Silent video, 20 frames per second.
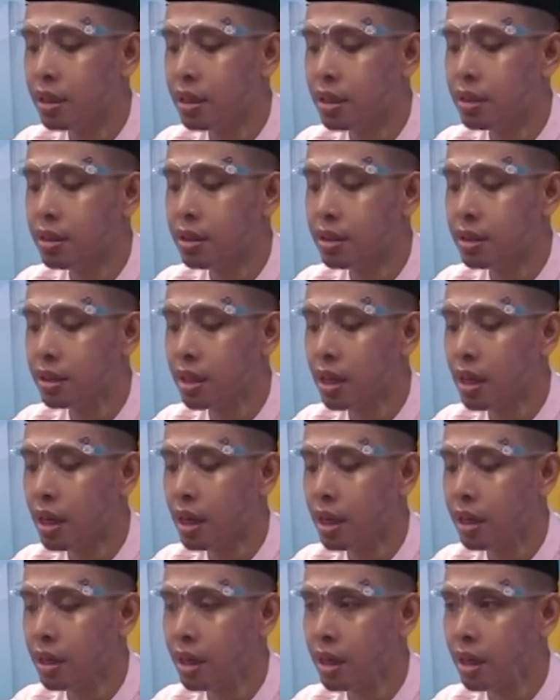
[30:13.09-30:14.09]

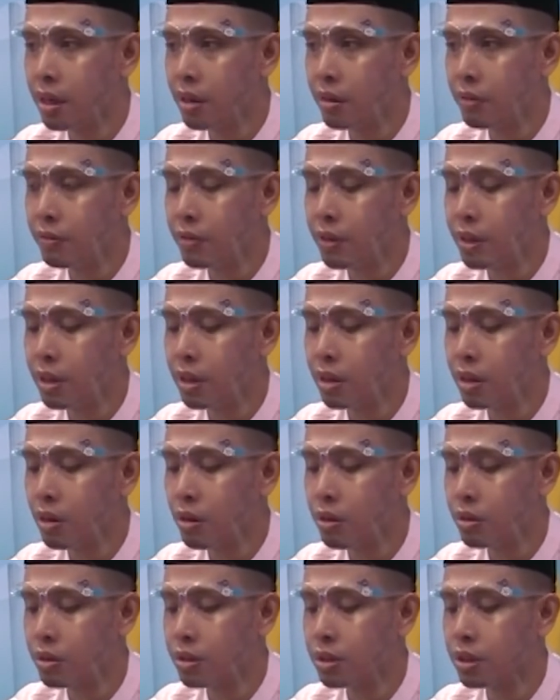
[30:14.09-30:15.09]
insana lafil
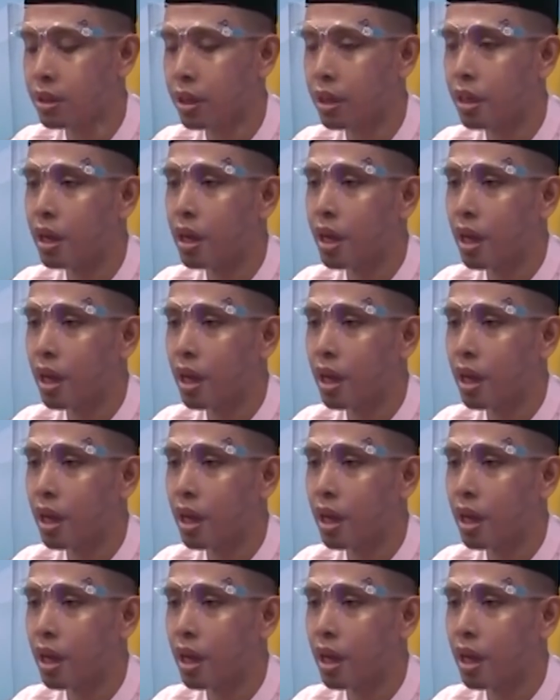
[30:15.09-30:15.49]
khusri